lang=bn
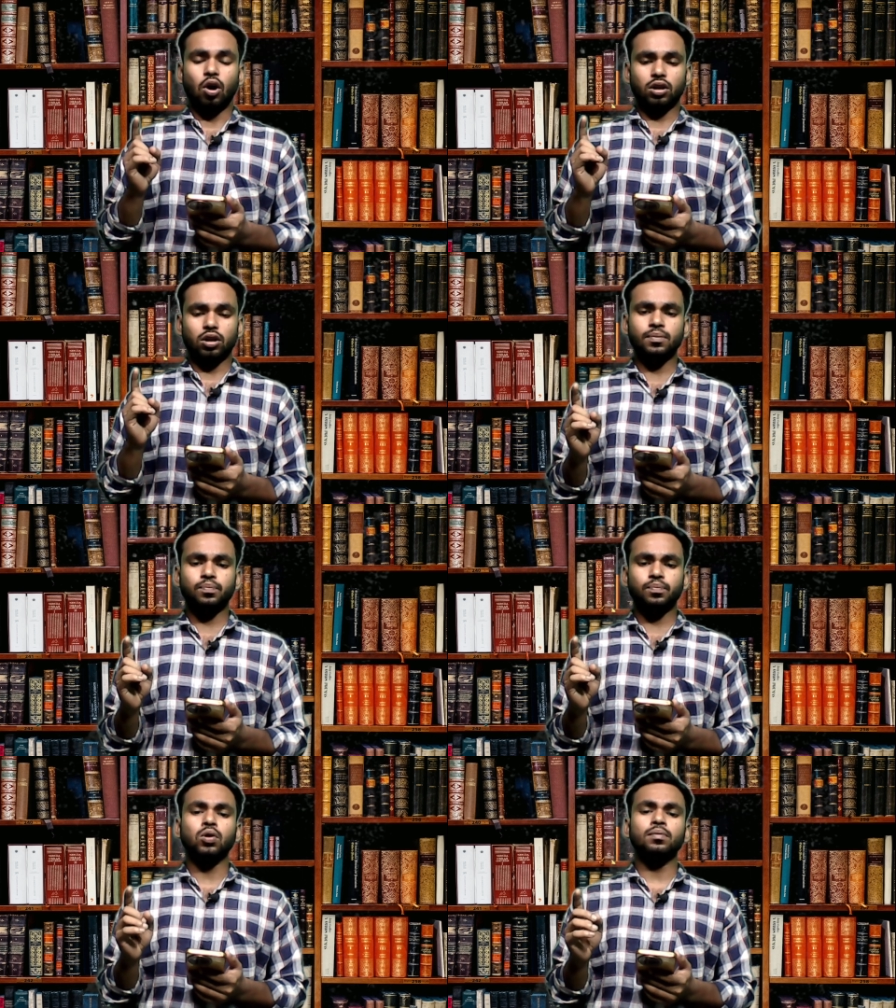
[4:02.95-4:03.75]
অর্থাৎ
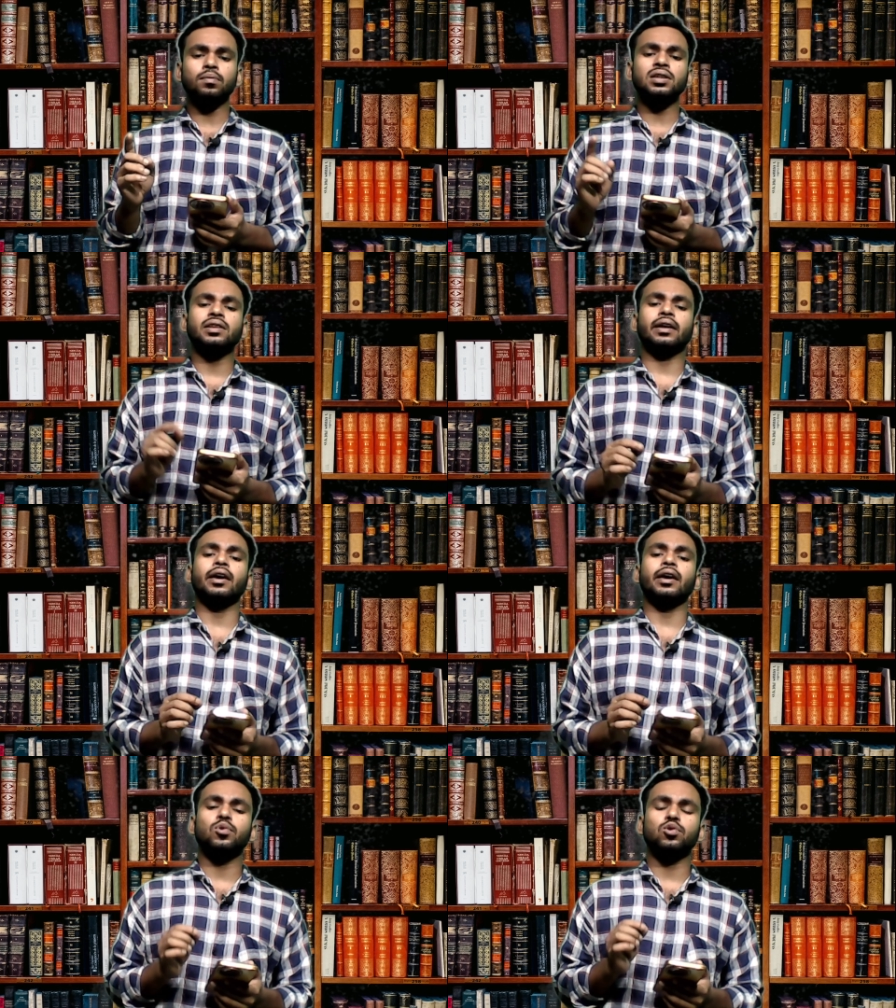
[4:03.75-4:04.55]
প্রথম দিন
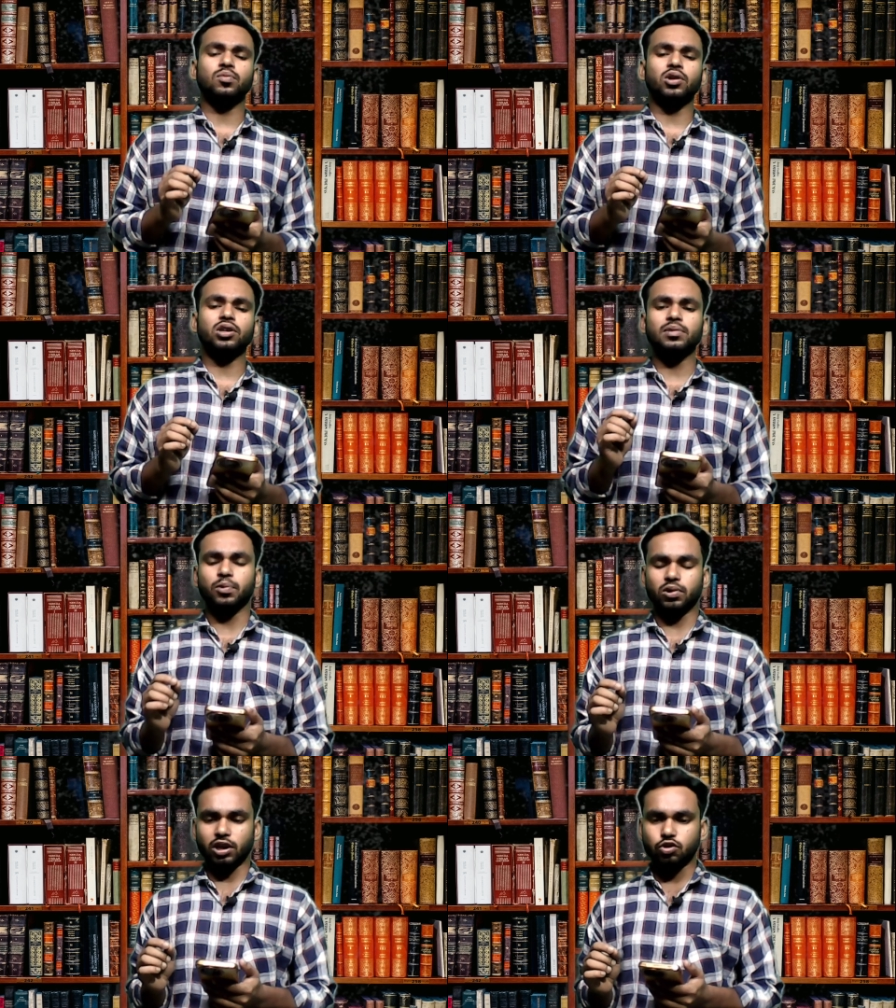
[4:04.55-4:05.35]
থেকেই পোস্টমর্টম
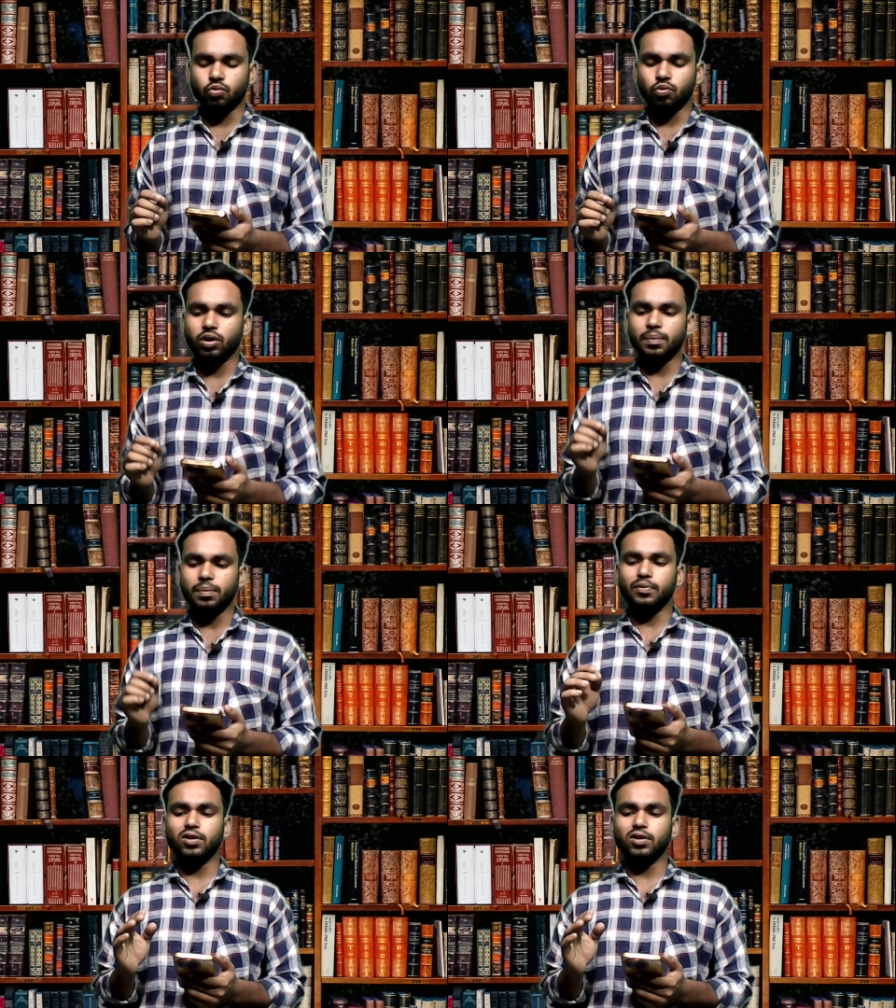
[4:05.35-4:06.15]
রিপোর্ট থেকে শুরু করে
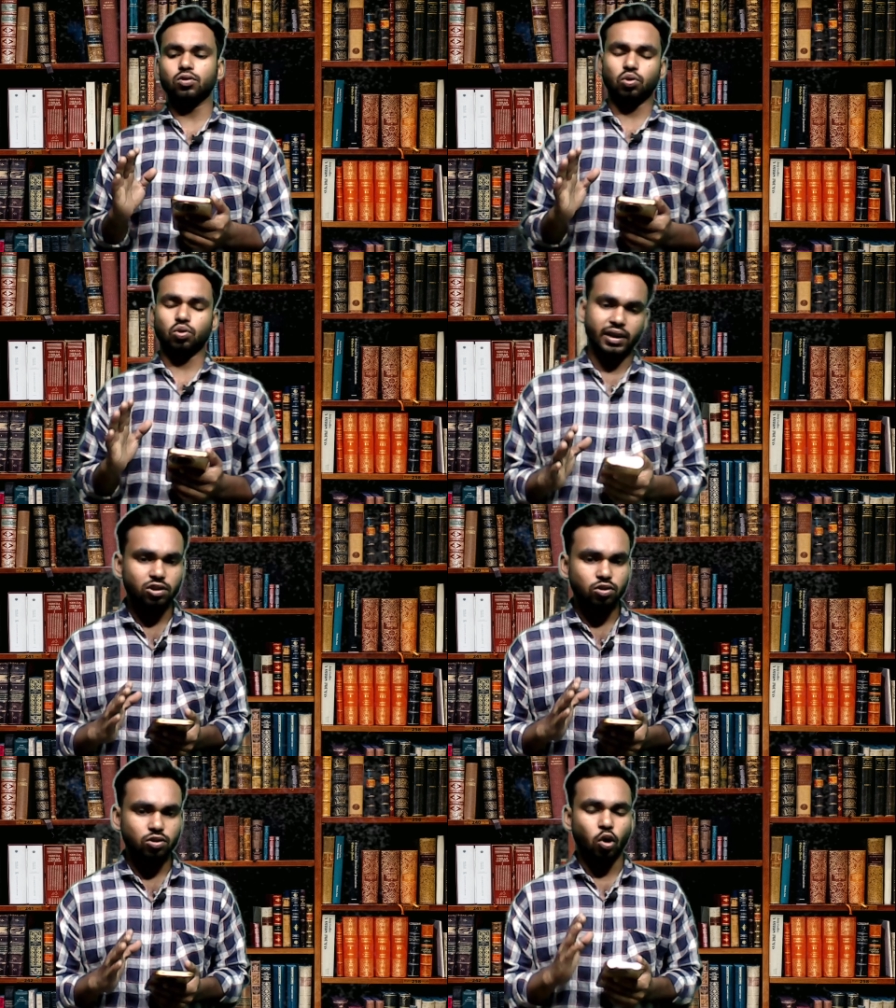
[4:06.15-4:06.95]
বিভিন্ন তথ্যে
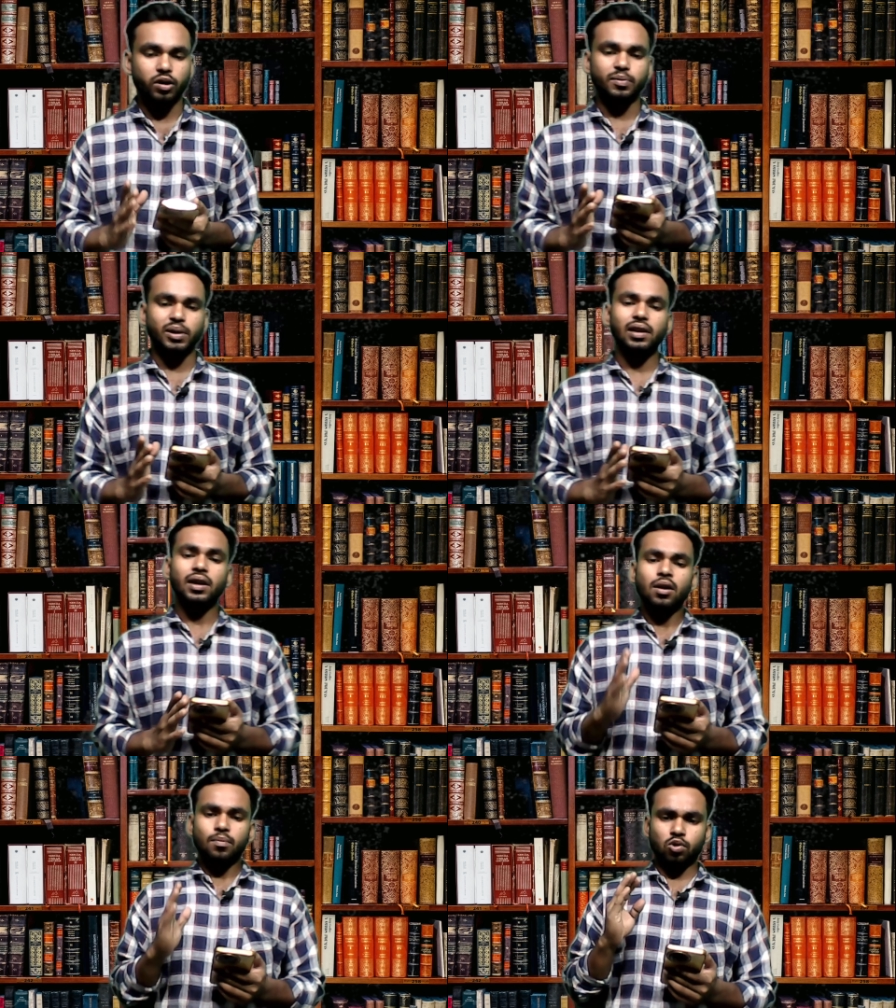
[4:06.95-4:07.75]
কিন্তু গরমিল
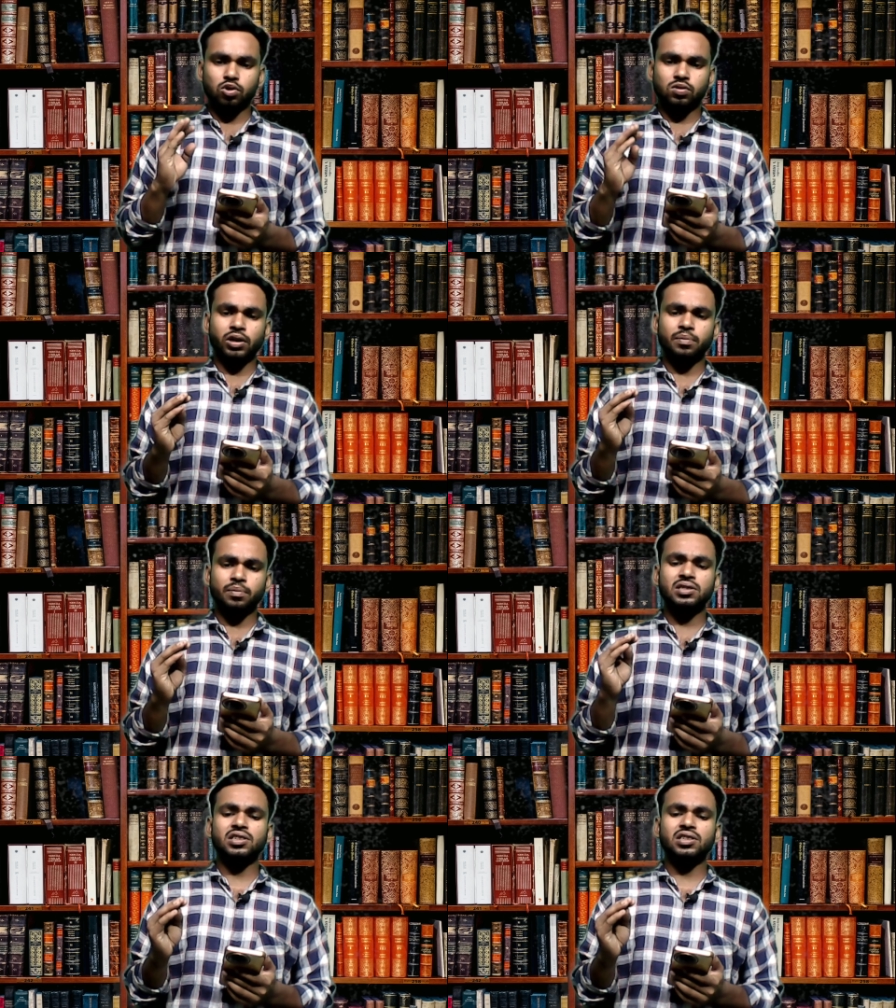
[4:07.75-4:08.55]
পোস্টমর্টমে
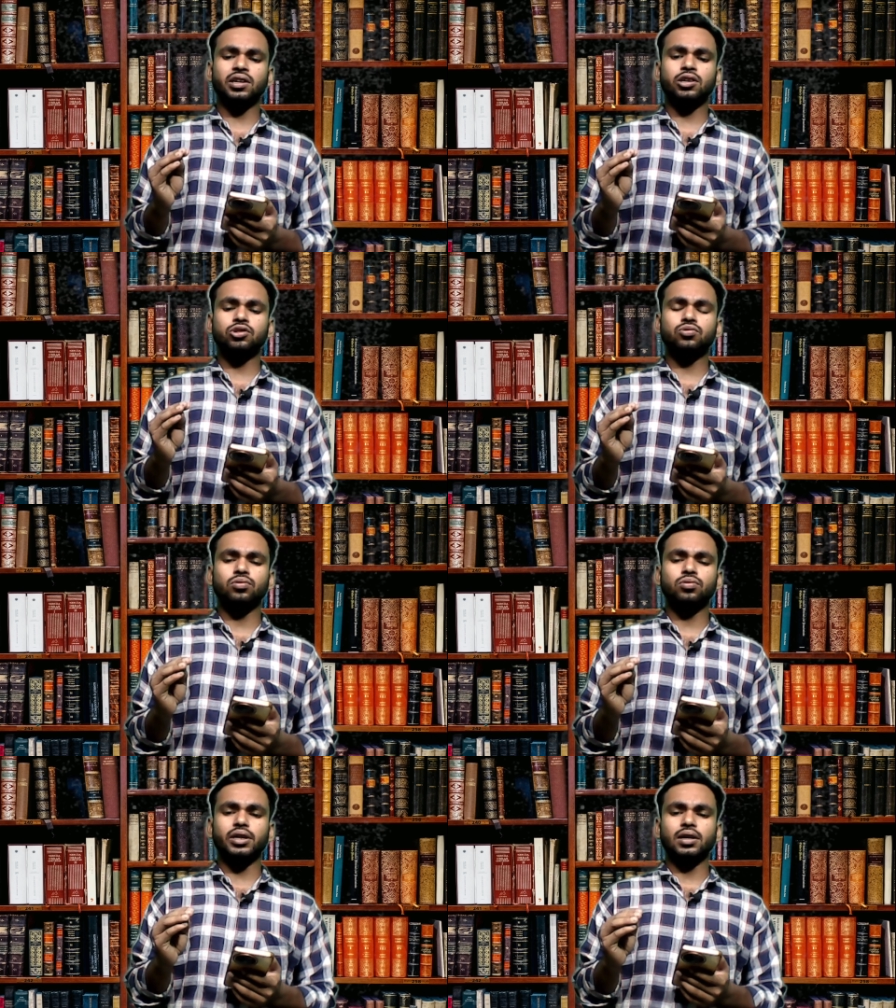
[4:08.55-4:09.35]
জিডি থেকে শুরু
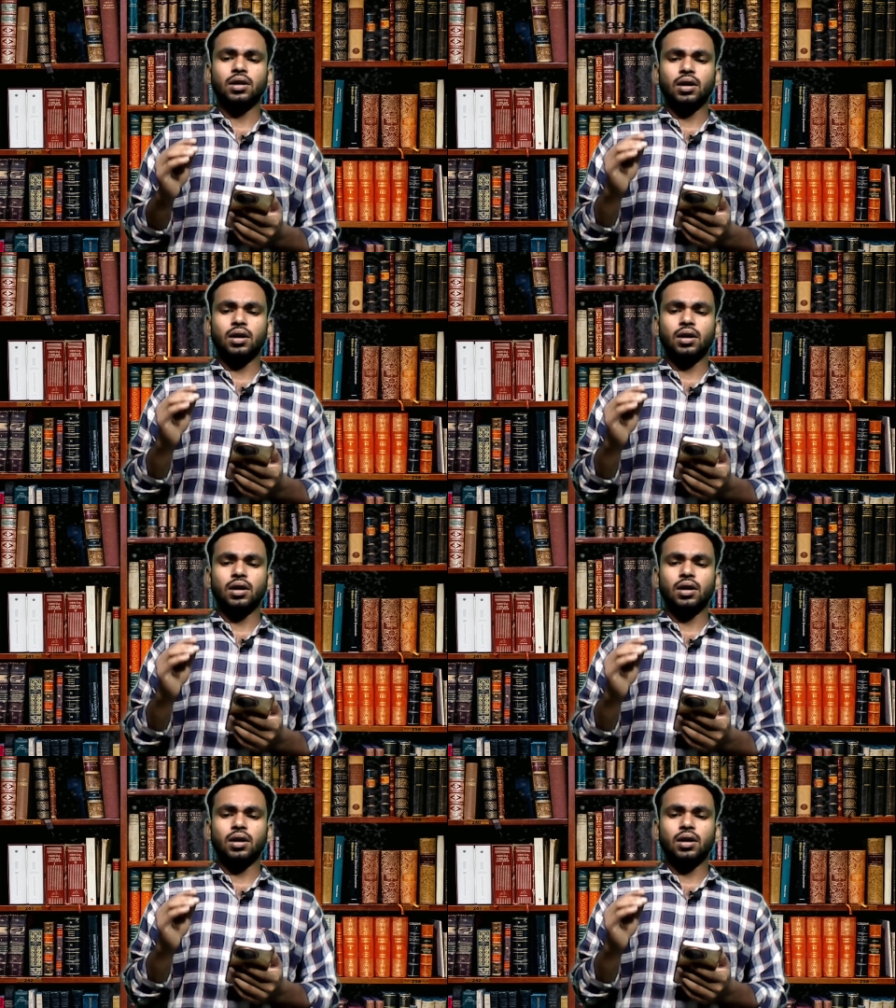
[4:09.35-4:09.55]
করে